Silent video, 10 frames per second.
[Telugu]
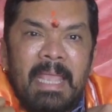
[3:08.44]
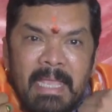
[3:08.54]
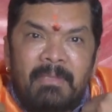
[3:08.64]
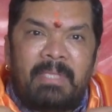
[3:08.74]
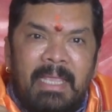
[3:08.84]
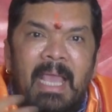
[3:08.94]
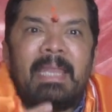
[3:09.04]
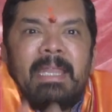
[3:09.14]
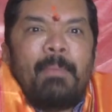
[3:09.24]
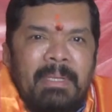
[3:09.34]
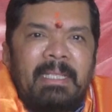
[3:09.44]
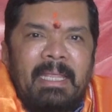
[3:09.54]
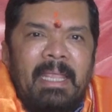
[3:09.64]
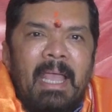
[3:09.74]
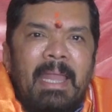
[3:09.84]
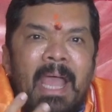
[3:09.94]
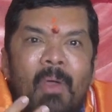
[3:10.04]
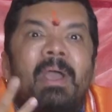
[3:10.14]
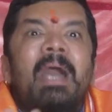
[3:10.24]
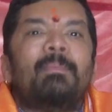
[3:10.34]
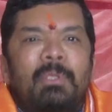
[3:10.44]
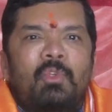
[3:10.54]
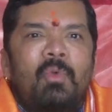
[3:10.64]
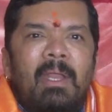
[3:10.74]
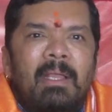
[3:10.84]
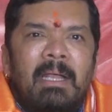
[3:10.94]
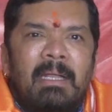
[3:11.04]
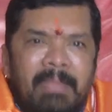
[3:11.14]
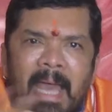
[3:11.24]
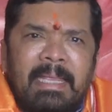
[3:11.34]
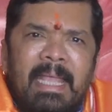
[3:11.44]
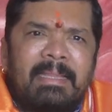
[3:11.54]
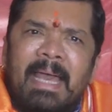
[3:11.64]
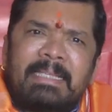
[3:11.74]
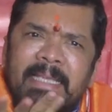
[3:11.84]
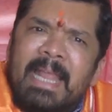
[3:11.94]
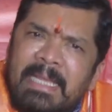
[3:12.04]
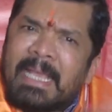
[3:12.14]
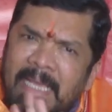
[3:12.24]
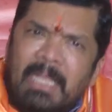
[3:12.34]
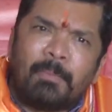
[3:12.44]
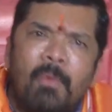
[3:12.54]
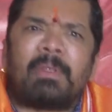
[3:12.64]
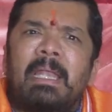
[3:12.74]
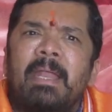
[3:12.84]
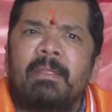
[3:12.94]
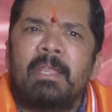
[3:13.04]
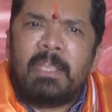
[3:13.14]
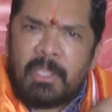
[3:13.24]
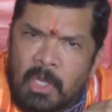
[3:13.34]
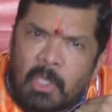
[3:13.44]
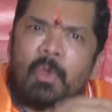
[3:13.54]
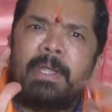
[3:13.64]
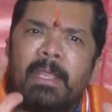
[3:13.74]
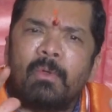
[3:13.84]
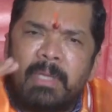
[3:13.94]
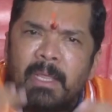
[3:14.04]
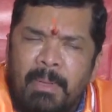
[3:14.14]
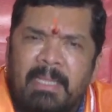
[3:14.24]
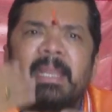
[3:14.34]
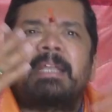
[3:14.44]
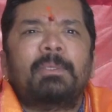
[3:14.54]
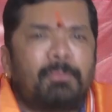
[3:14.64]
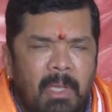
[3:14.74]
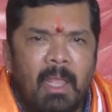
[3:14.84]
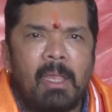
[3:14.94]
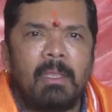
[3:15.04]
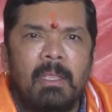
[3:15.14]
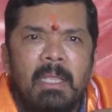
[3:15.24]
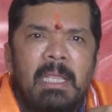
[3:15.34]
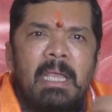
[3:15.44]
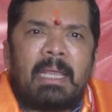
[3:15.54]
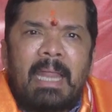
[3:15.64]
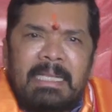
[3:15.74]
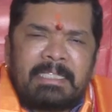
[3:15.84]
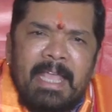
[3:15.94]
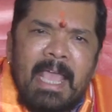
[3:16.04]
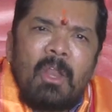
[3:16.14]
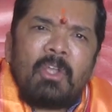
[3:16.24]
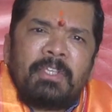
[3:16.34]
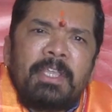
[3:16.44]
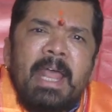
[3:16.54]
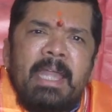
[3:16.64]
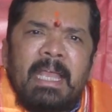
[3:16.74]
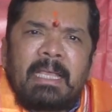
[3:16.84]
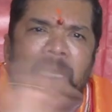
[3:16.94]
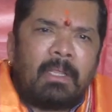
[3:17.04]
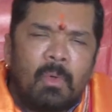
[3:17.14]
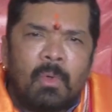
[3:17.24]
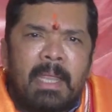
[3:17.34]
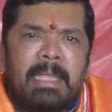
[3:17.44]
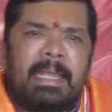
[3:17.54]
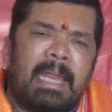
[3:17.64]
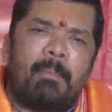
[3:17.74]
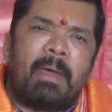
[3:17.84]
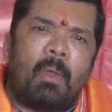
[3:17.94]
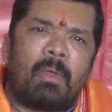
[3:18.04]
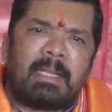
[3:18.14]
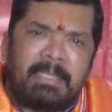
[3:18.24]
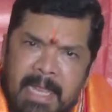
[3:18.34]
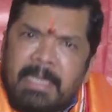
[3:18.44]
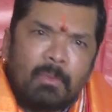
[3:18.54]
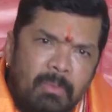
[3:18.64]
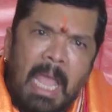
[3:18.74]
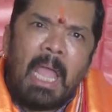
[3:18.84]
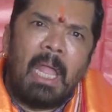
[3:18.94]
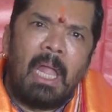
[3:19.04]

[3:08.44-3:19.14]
ఏం చేయాలి నీ ప్రజలకి అనే అవగాహన పెంచుకోవాలి దానికే దాని సీనియర్ ఎక్కలేదు పవన్ కళ్యాణ్ ఈరోజు కూడా నీకు నేను బ్రదర్గా చెప్తున్నా రాజకీయాల్లో సీనియారిటీ ఎక్కలేదు ఎన్టీ రామారావు గారికి సీనియారిటీ ఉందా